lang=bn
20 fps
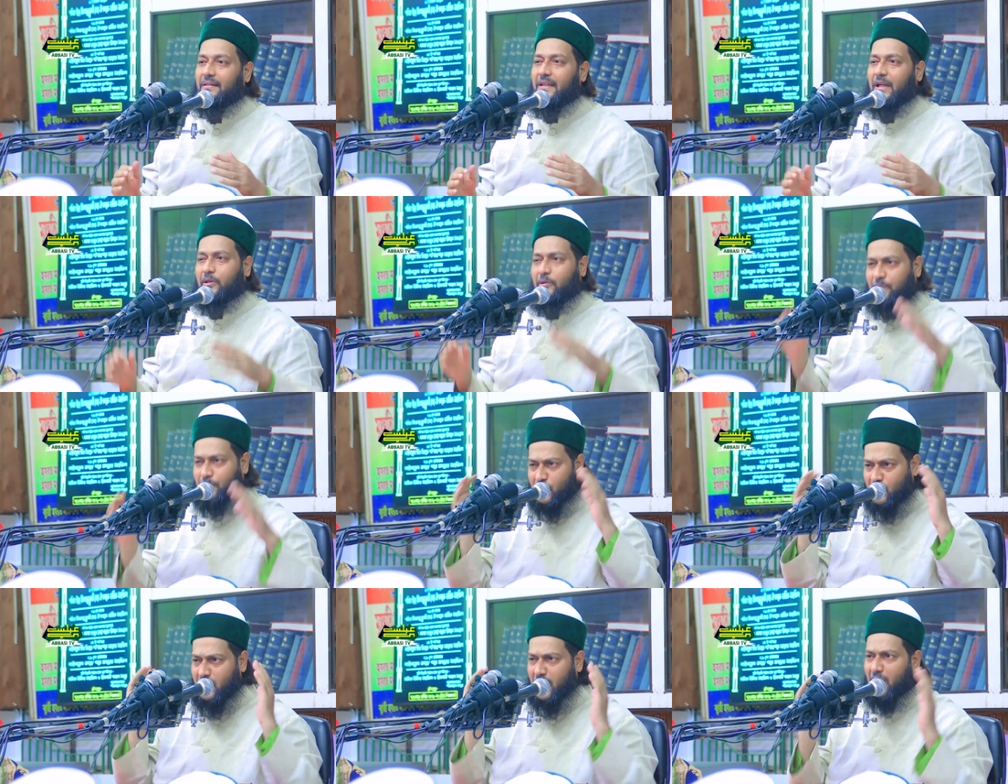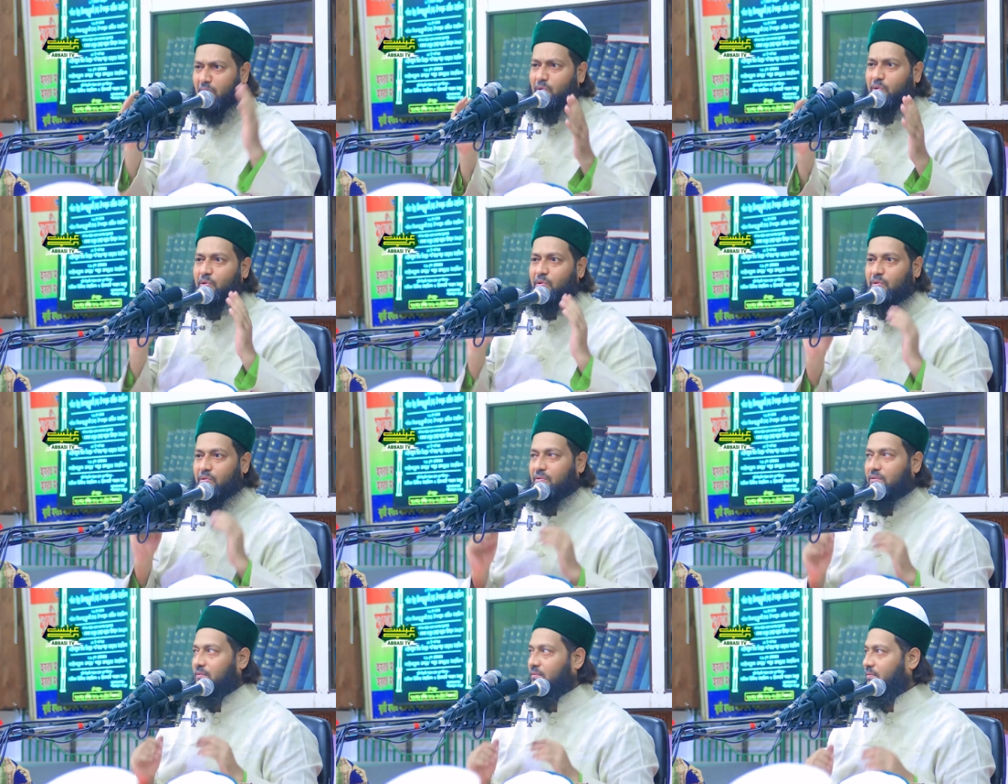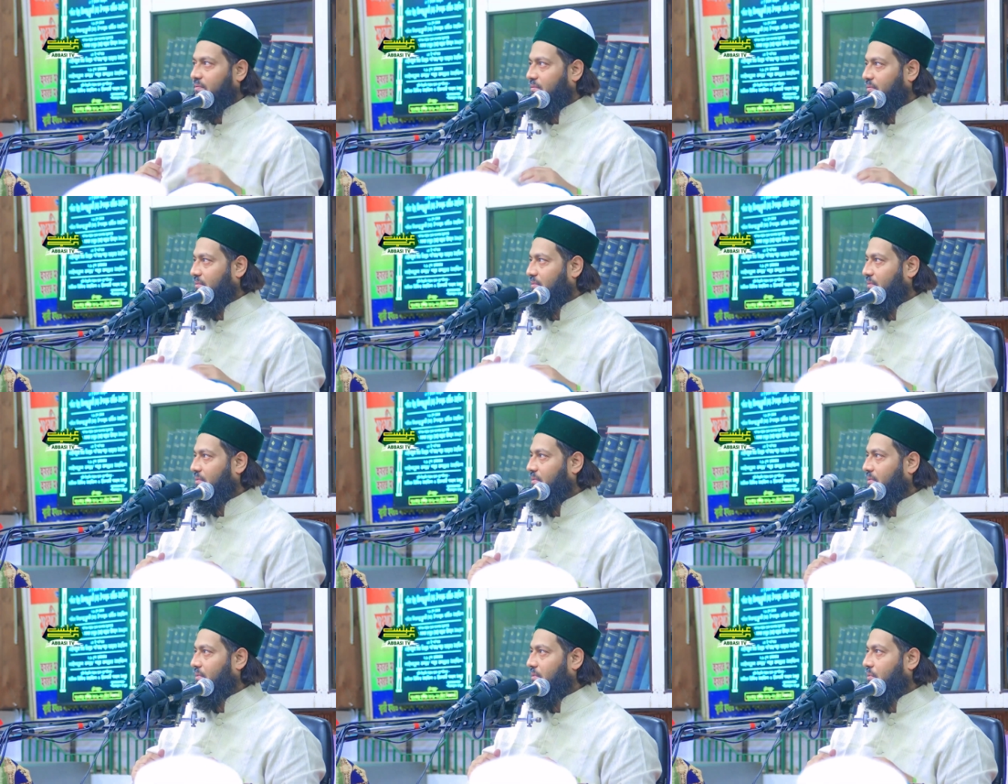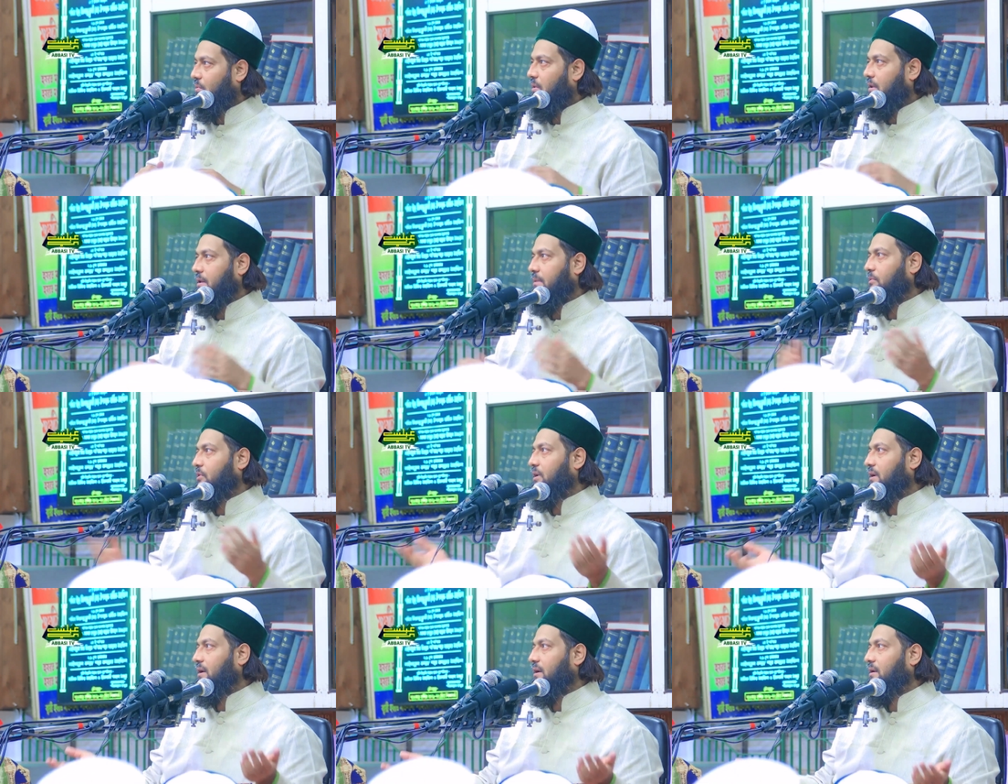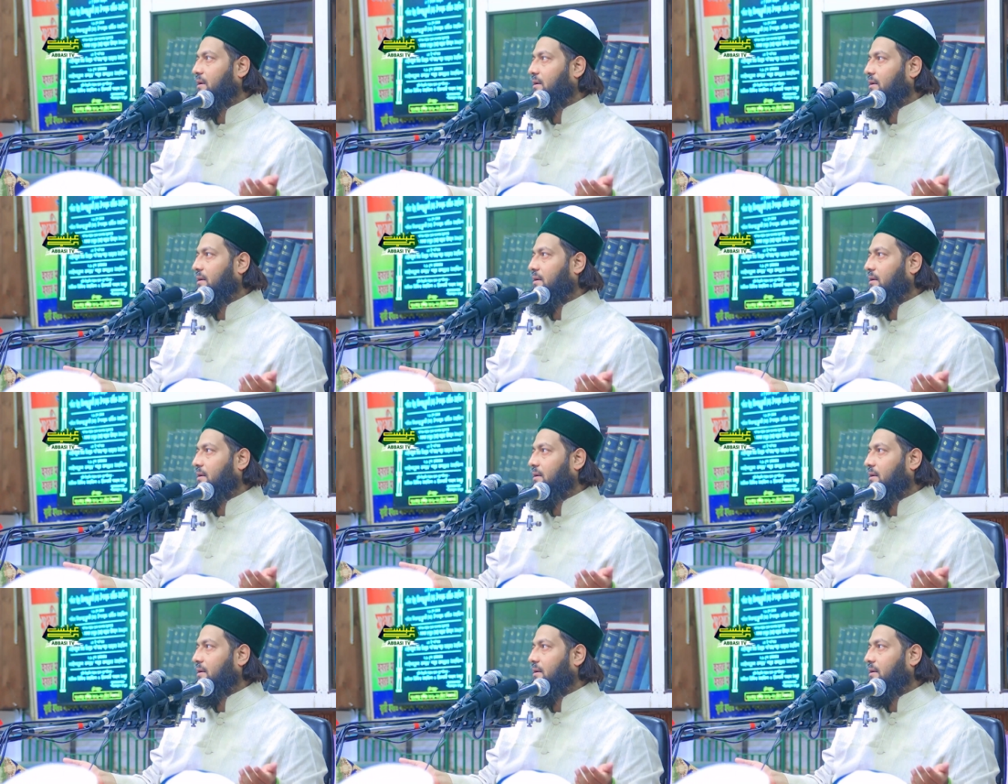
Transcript: তা তো পূর্ণাঙ্গ কথা বলেন